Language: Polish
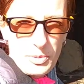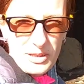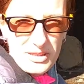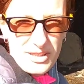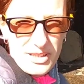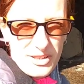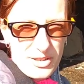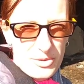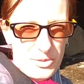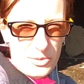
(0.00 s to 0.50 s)

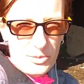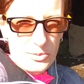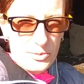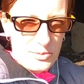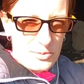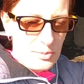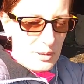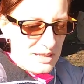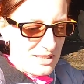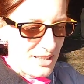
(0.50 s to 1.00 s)
padają,
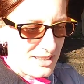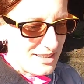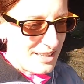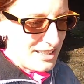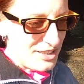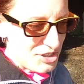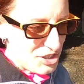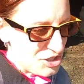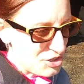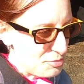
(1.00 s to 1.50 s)
pada
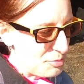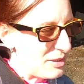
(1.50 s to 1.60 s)
deszcz,